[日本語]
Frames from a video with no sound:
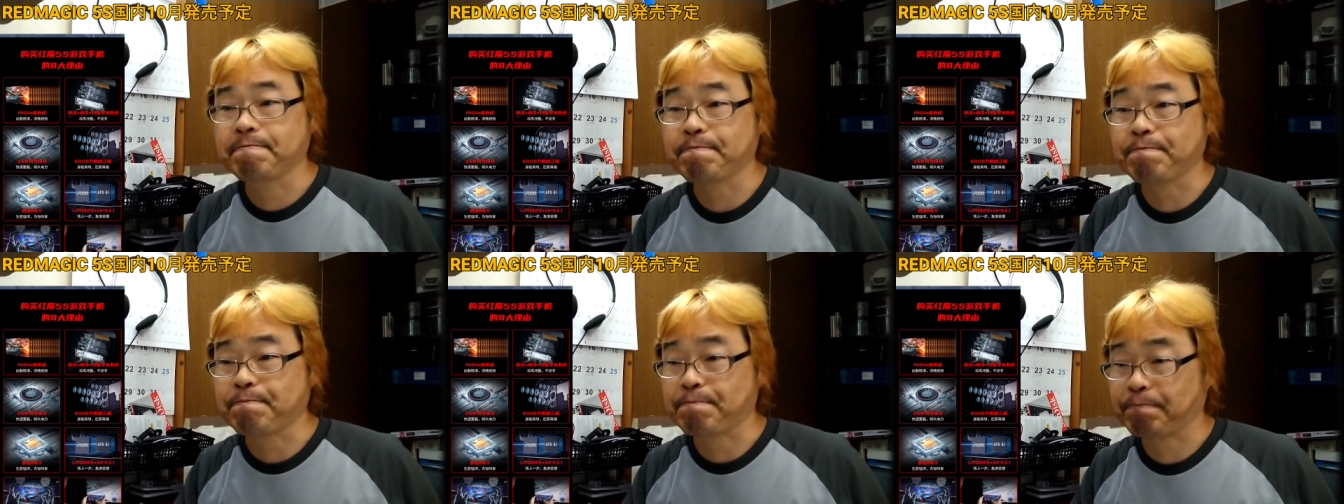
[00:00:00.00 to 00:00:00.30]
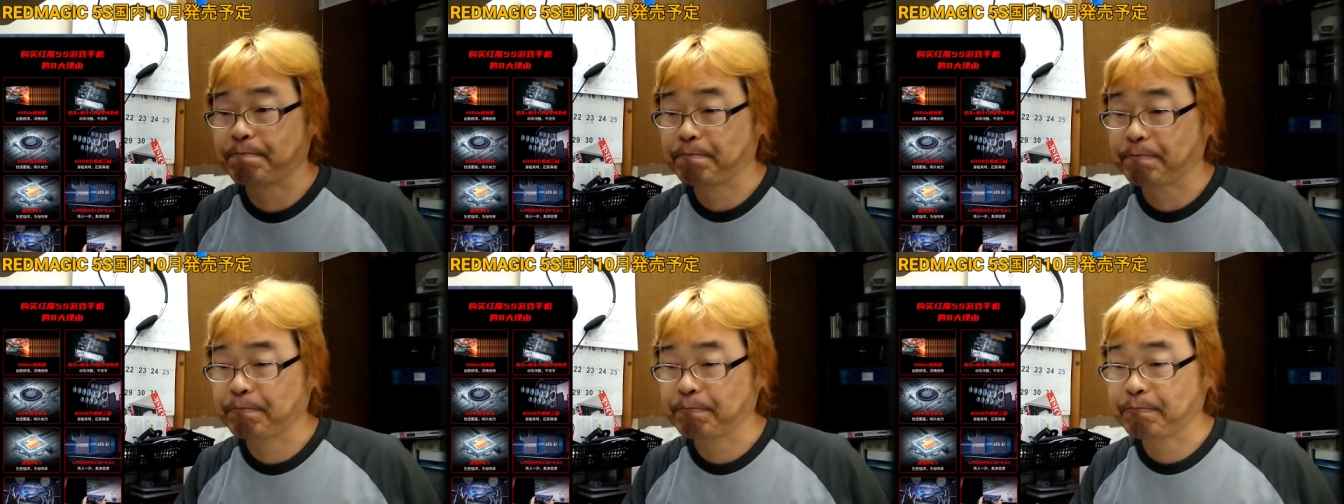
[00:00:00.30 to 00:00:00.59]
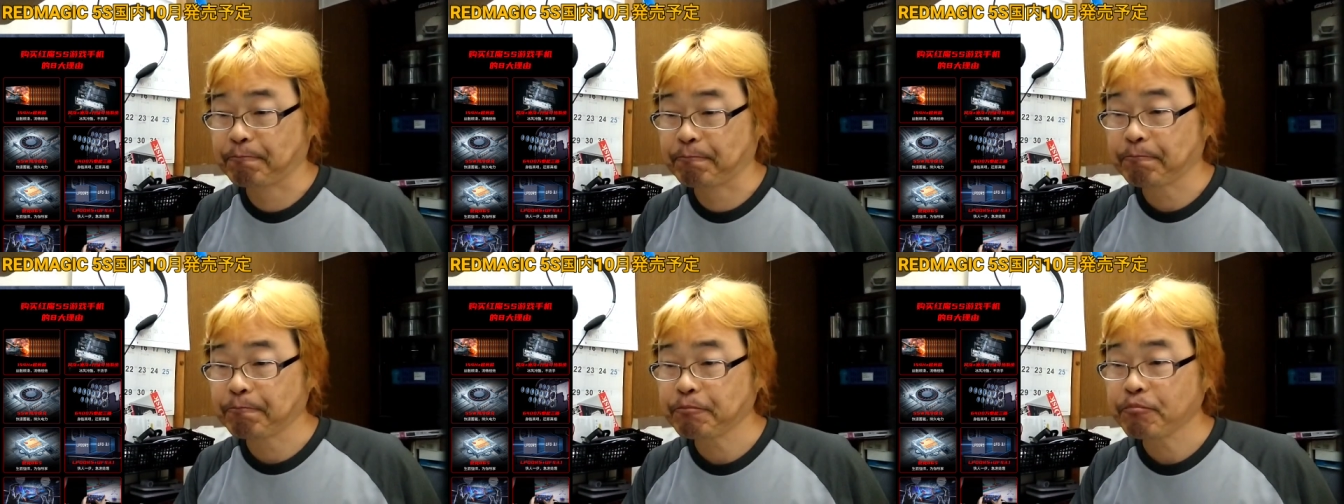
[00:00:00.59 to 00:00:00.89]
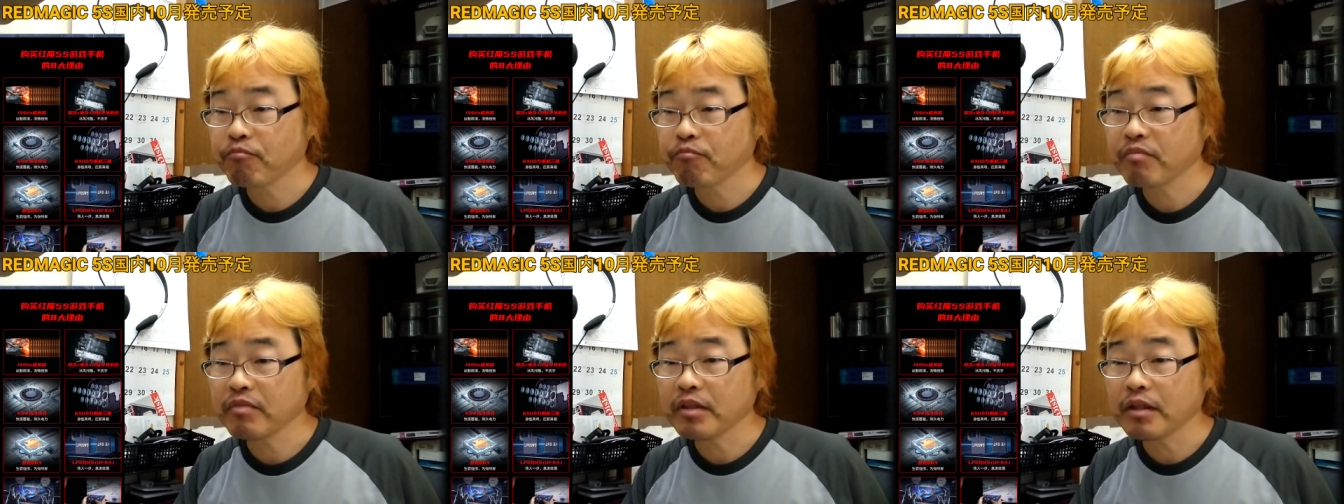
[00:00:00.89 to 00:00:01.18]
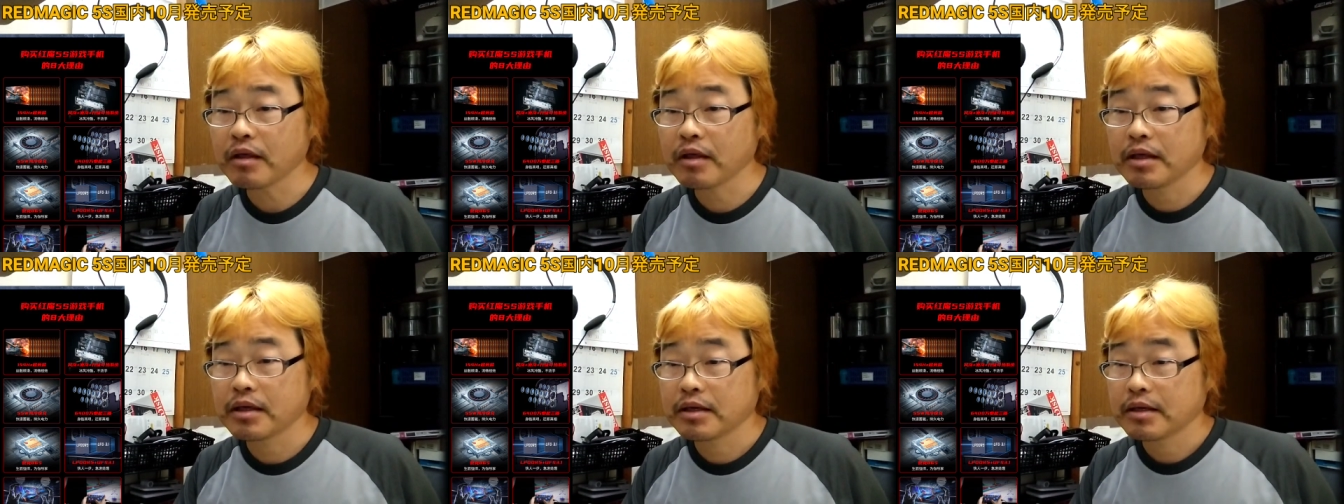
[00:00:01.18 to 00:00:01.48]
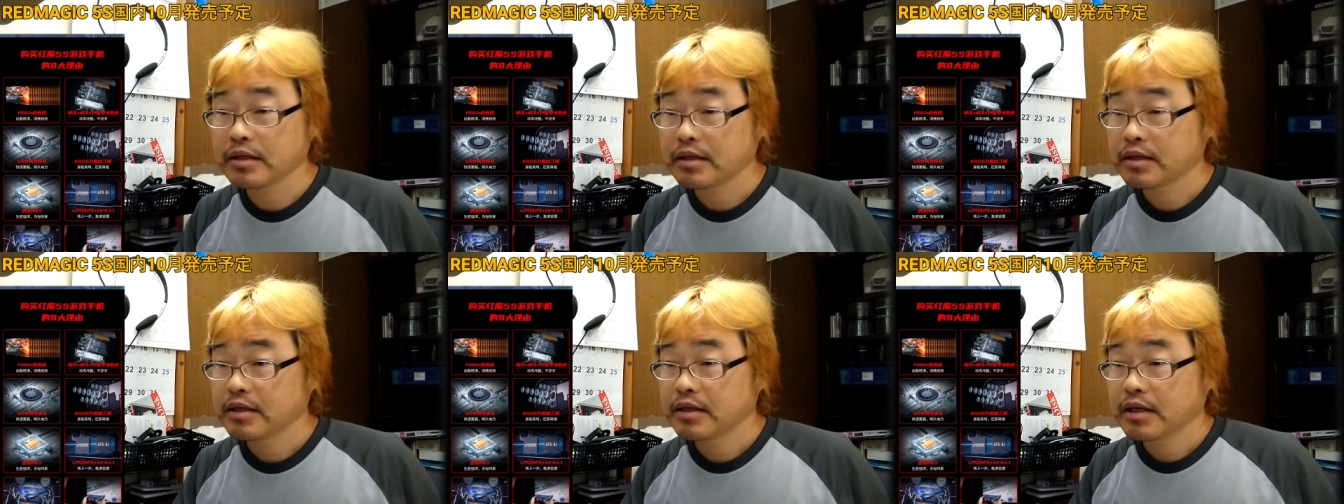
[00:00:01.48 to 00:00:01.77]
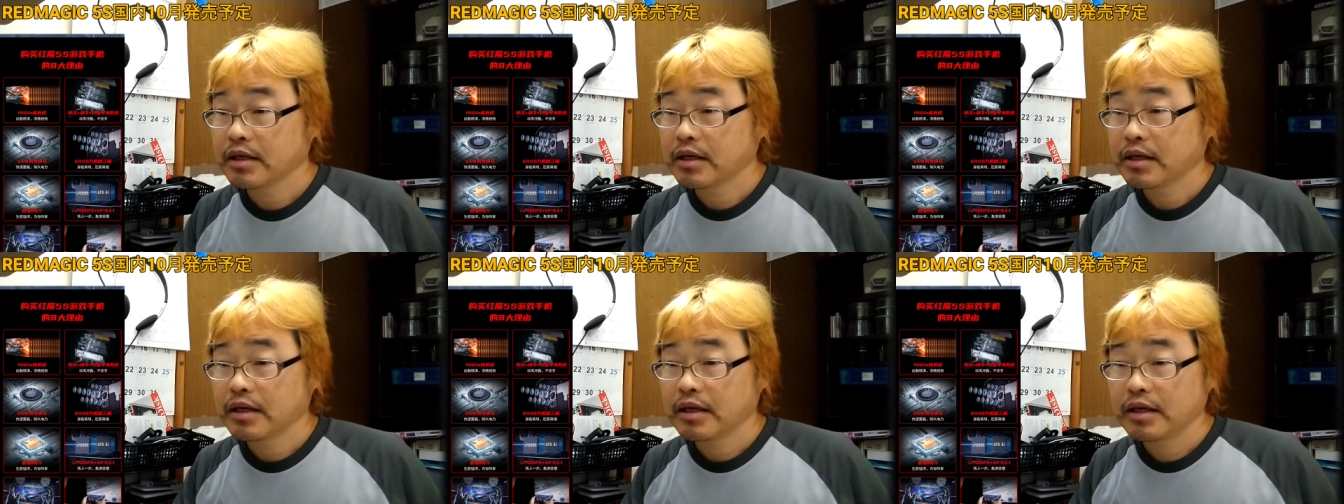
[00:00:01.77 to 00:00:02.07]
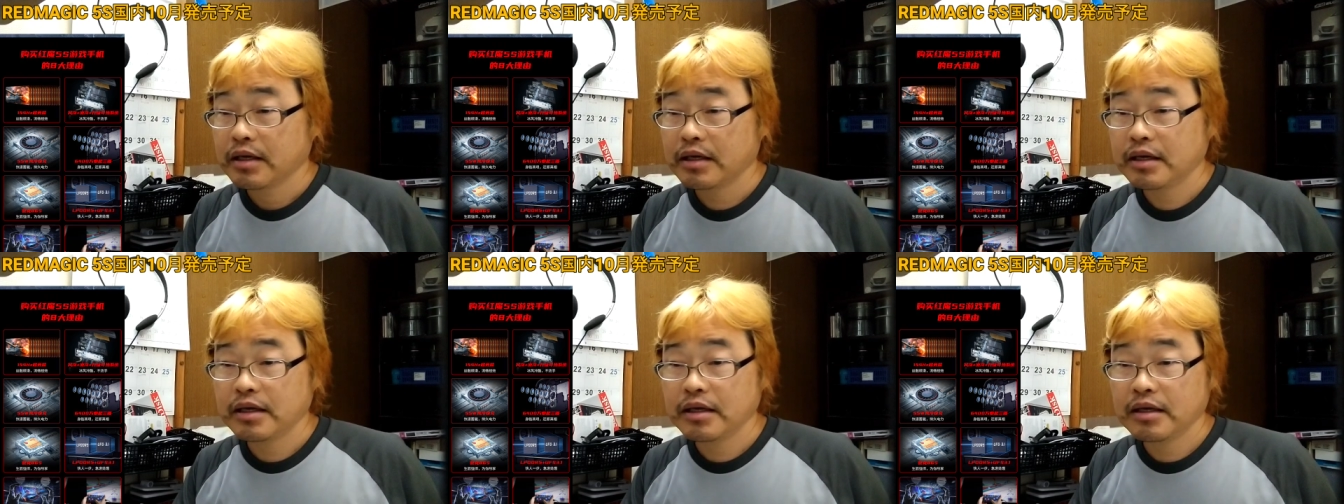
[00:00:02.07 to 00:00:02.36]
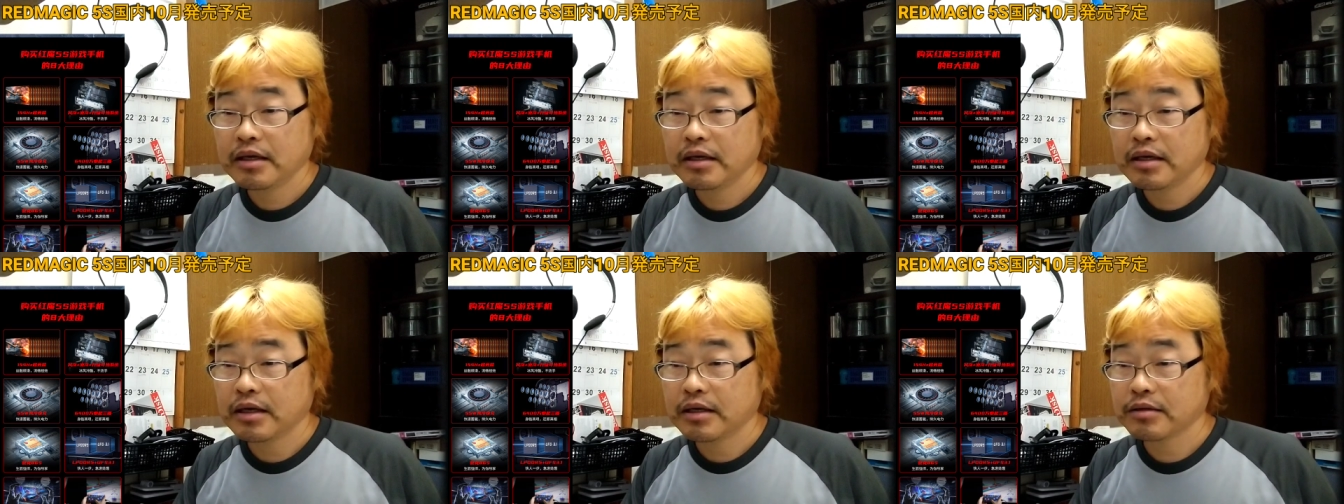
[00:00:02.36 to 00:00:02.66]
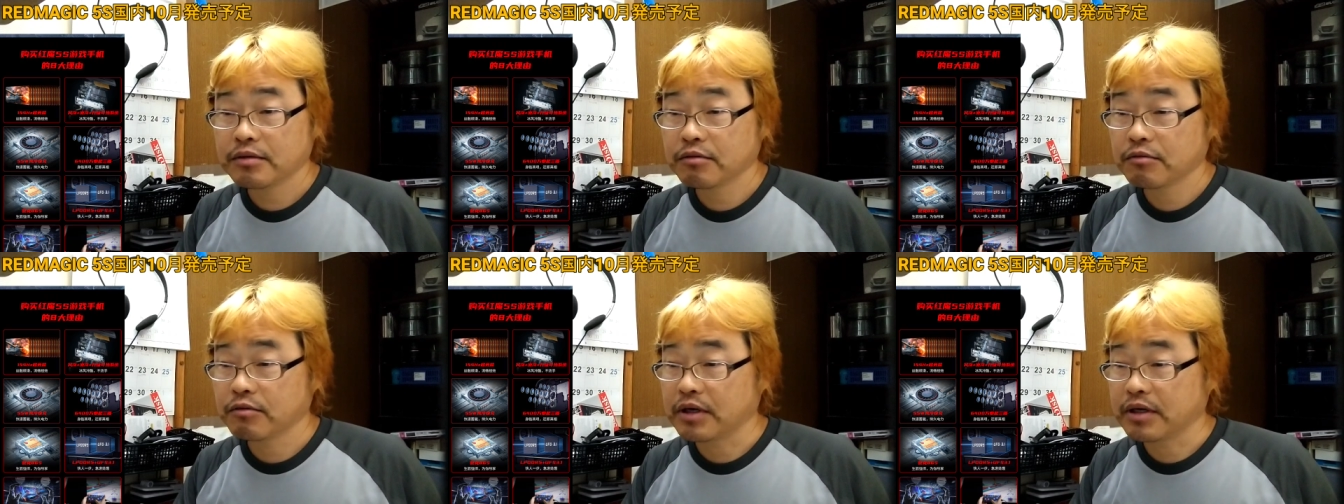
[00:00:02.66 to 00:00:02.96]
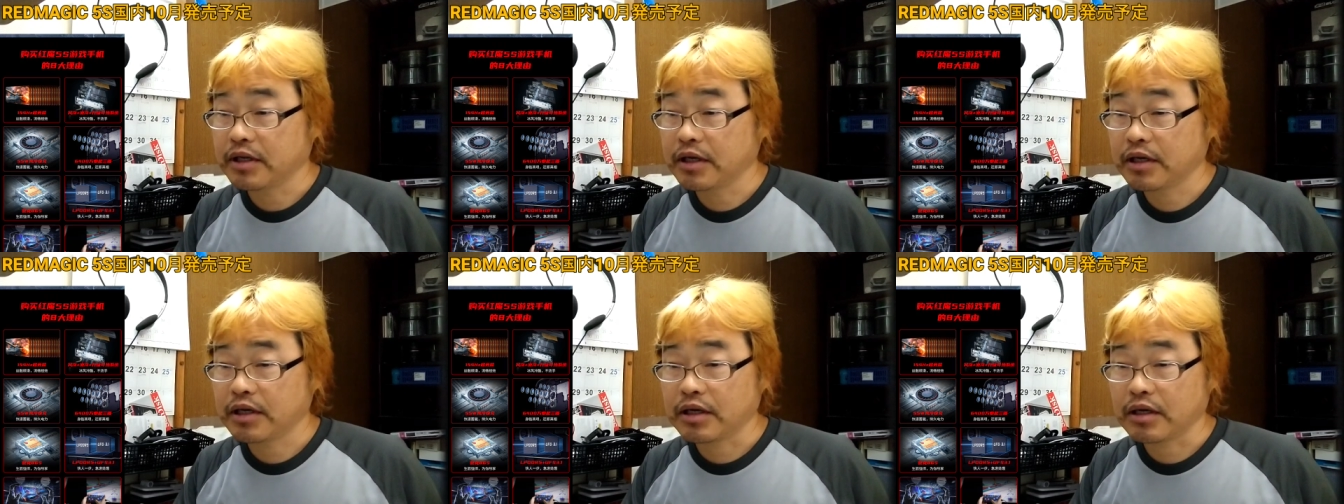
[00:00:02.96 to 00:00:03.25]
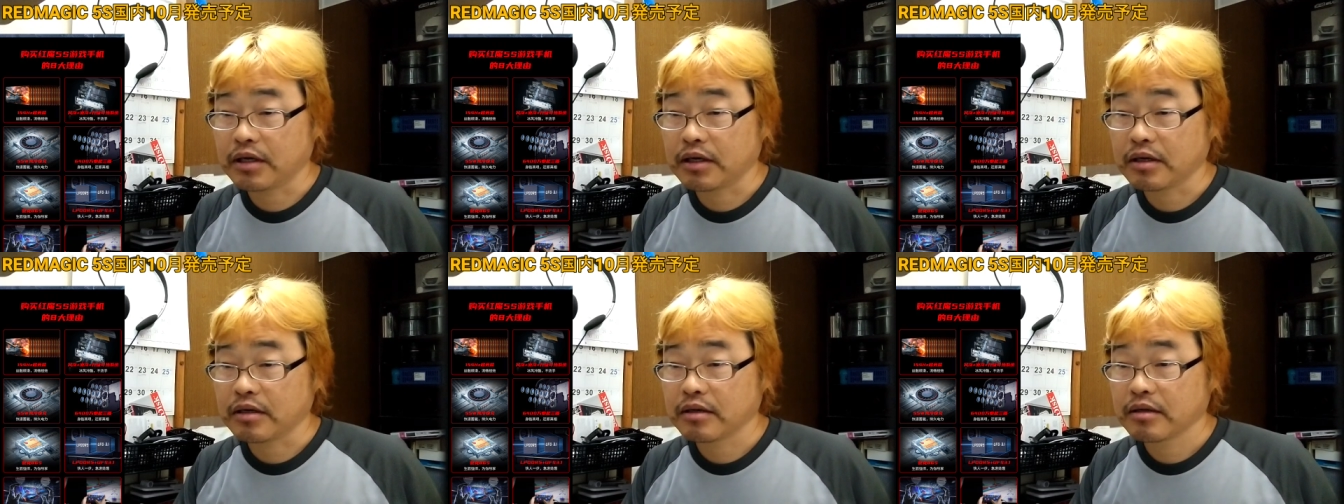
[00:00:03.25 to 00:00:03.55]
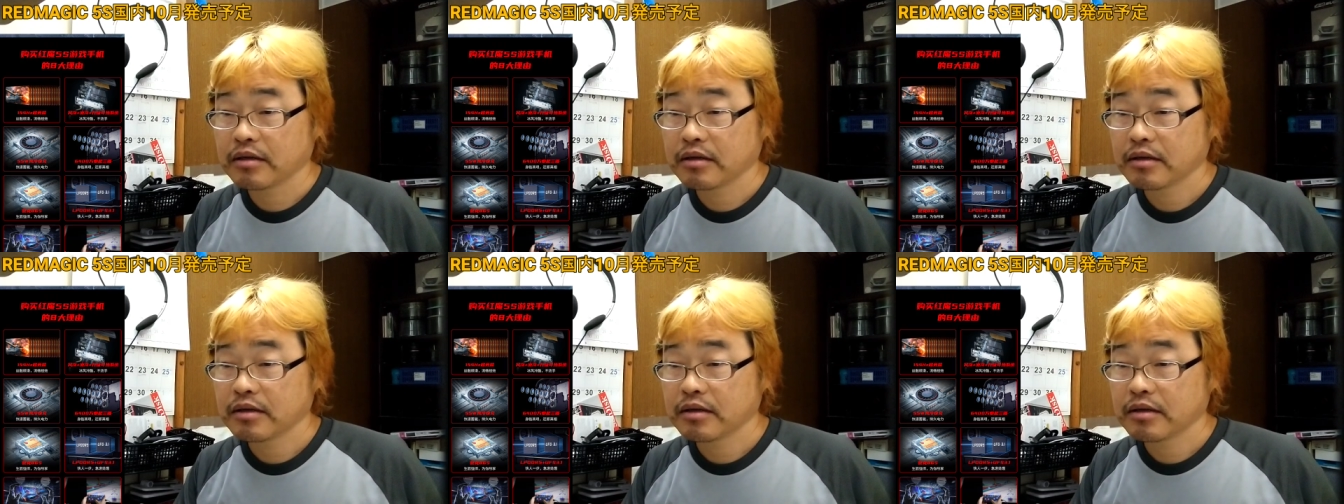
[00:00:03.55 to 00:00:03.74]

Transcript: うん、えー、あとはね、